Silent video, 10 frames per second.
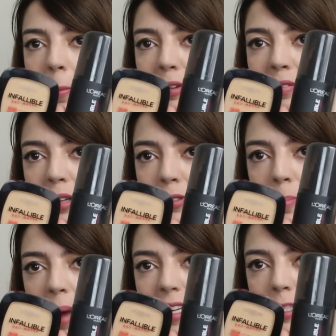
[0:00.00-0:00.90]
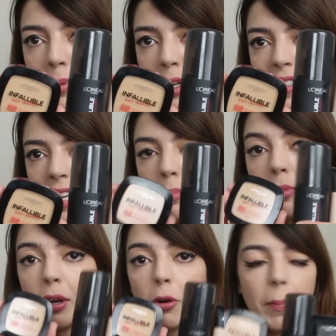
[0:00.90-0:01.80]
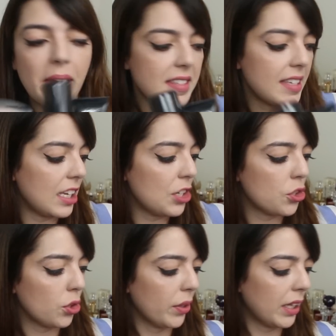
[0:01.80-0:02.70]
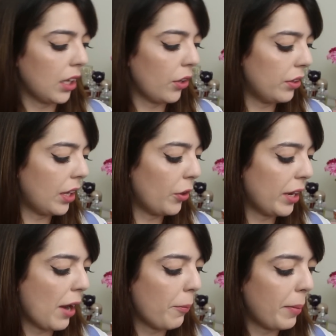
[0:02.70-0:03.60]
pra ficar nos parques, por exemplo, e eu comprei esse kit todo aqui da L'Oréal